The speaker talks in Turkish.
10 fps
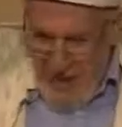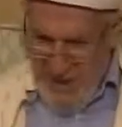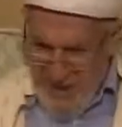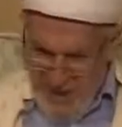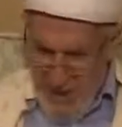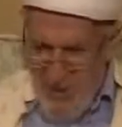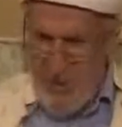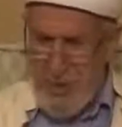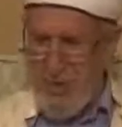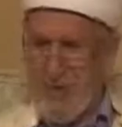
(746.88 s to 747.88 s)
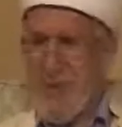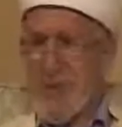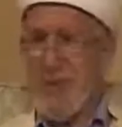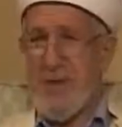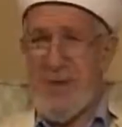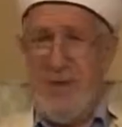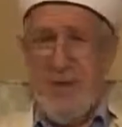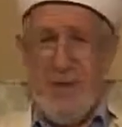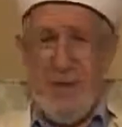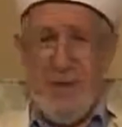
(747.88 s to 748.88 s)
bak hadis okuyoruz.
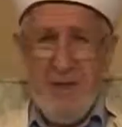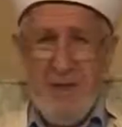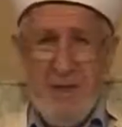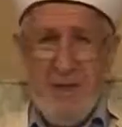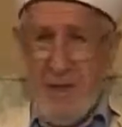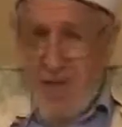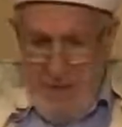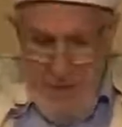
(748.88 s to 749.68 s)
Kur'an-ı